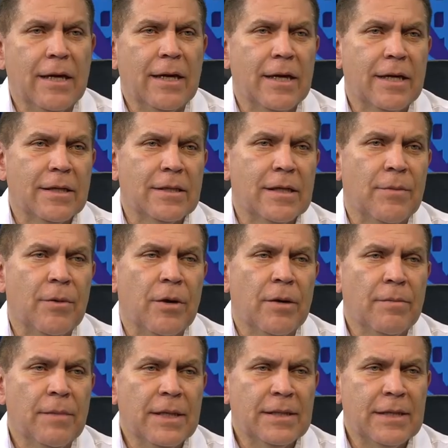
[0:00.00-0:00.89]
regresamos
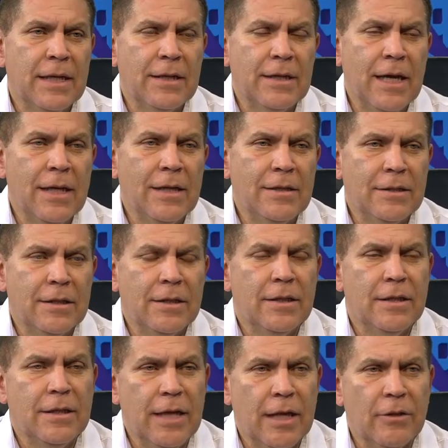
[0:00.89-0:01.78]
en Mesa Análisis
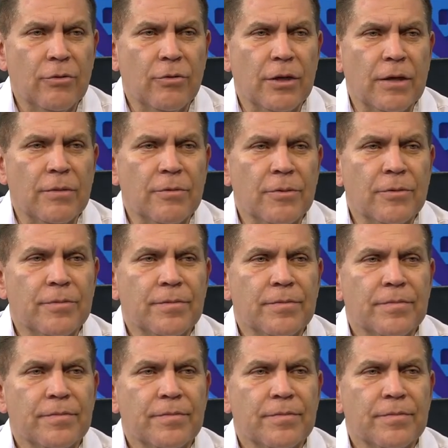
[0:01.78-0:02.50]
de Turismo.